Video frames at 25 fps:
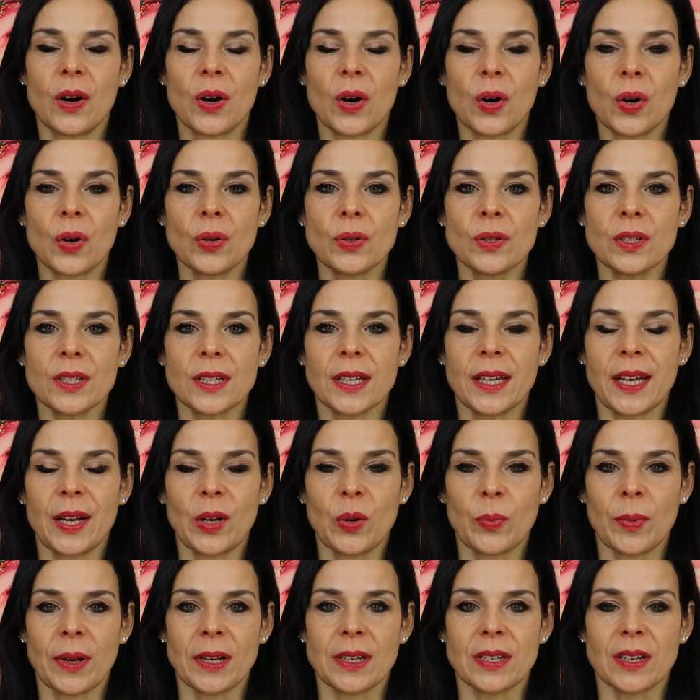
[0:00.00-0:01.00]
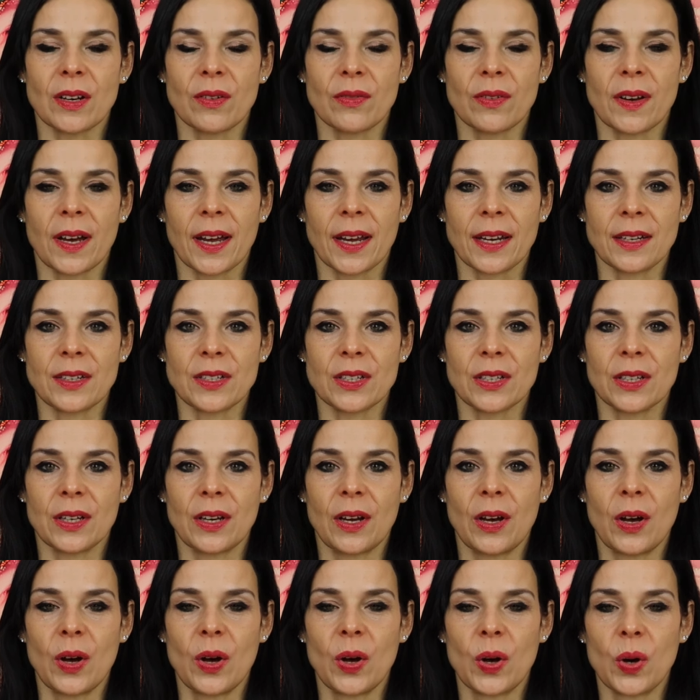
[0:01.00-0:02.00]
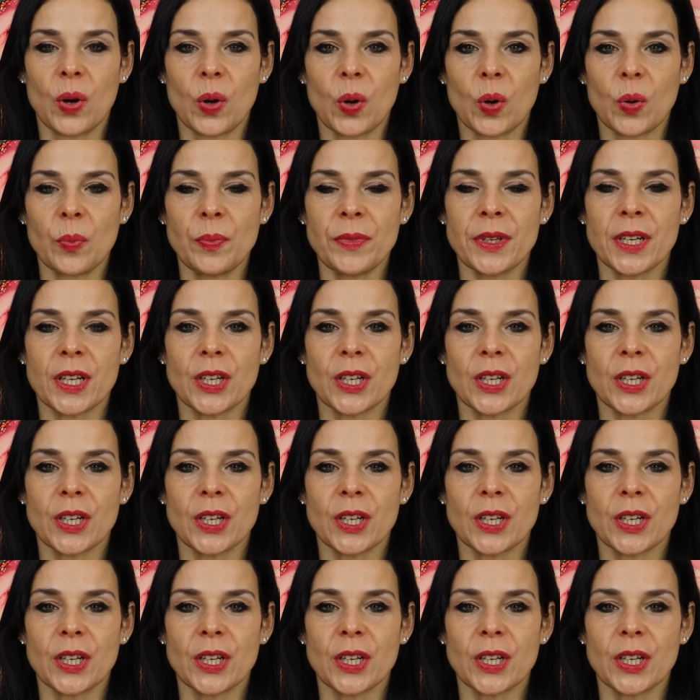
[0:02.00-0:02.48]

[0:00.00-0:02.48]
und kilometerweit um